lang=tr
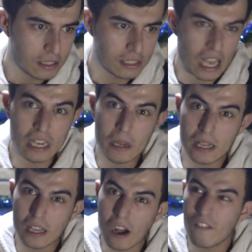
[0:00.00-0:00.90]

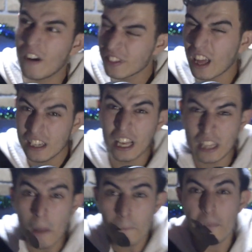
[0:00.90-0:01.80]
Senin kafanda
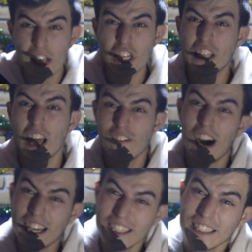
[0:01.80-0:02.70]
neden peçete
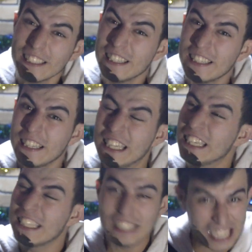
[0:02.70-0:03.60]
var?
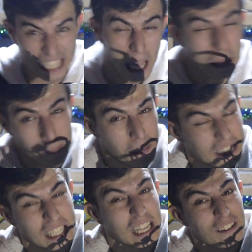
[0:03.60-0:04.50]
Neden
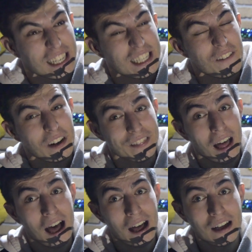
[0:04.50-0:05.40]
peçete var kafanda?